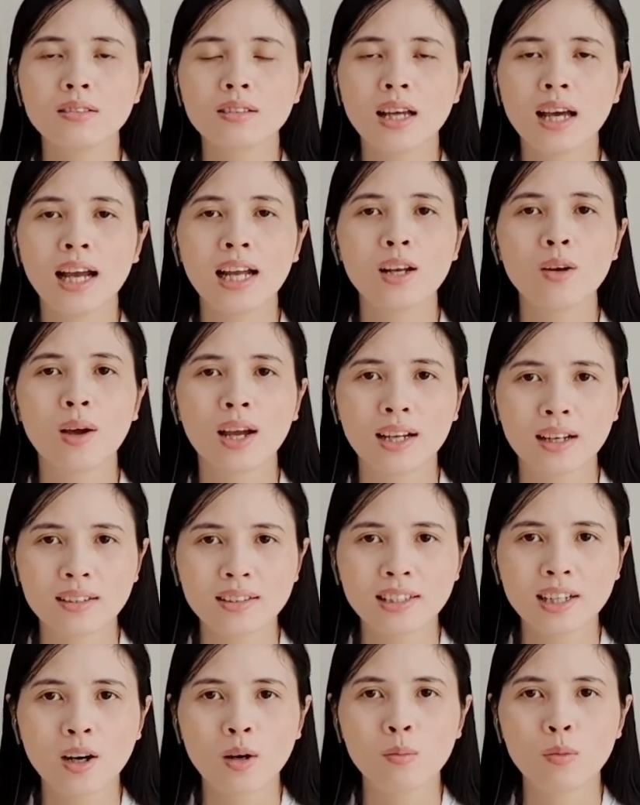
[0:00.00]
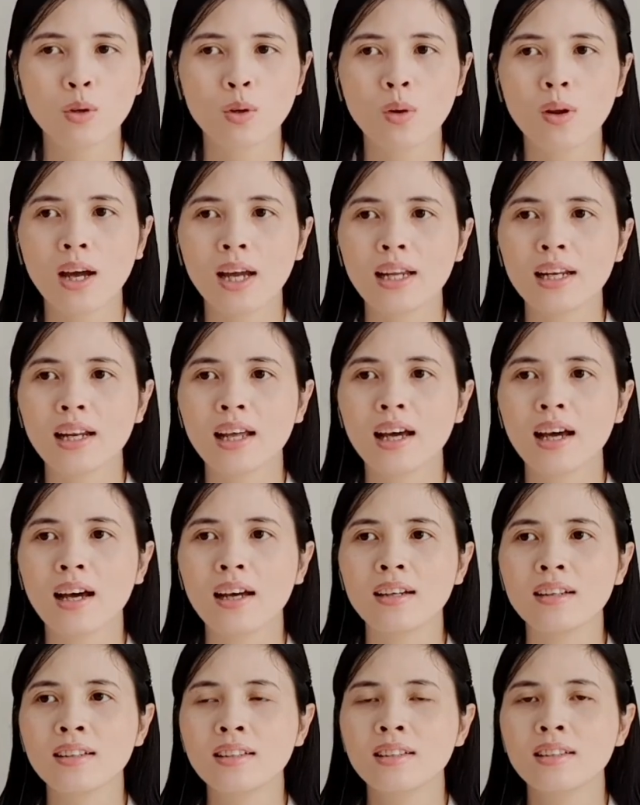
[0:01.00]
hai loại khác nhau, một loại
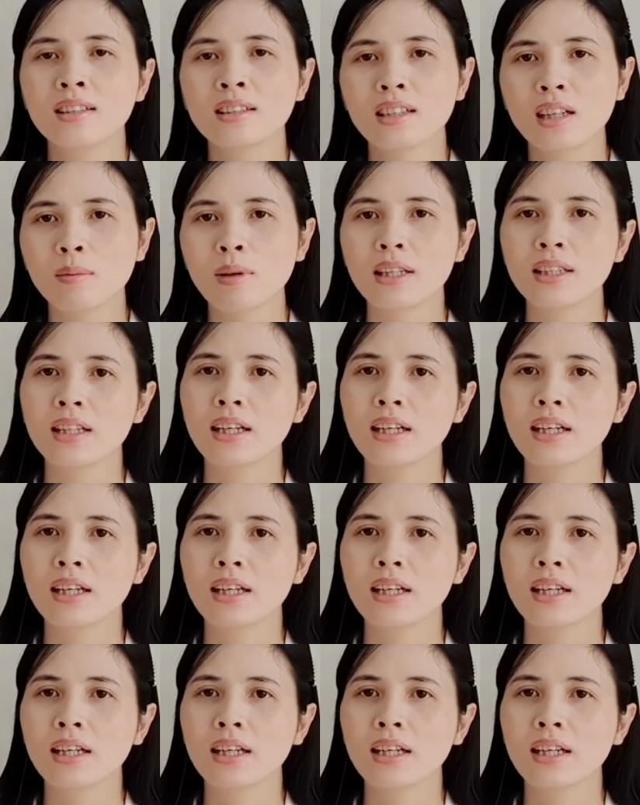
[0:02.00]
là các bạn